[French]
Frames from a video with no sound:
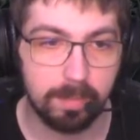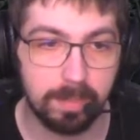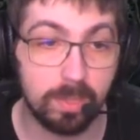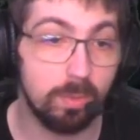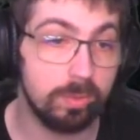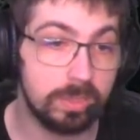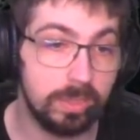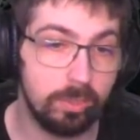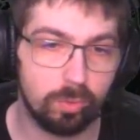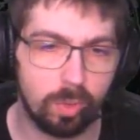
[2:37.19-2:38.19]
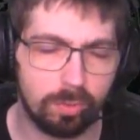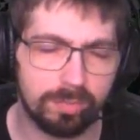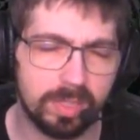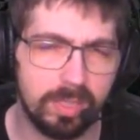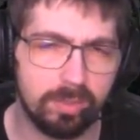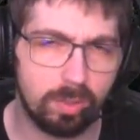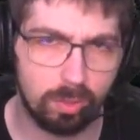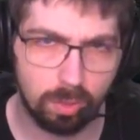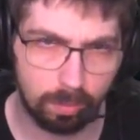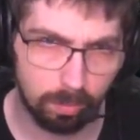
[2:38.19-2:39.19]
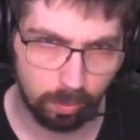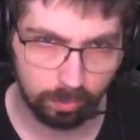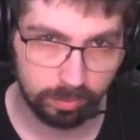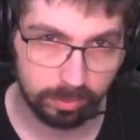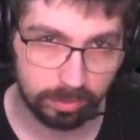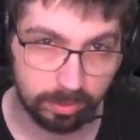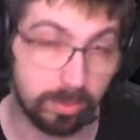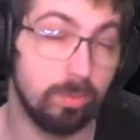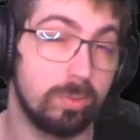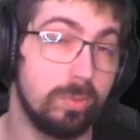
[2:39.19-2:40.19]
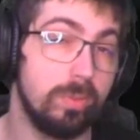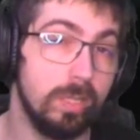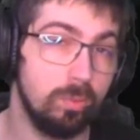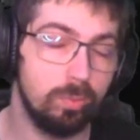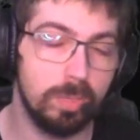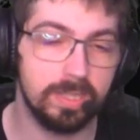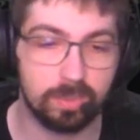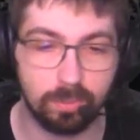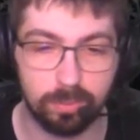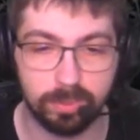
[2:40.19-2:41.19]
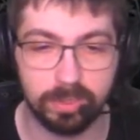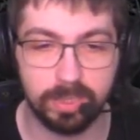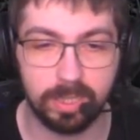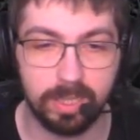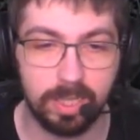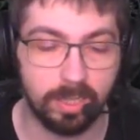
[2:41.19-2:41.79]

mais aussi de rentrer dans leur monde et de se dédoubler, si on peut dire.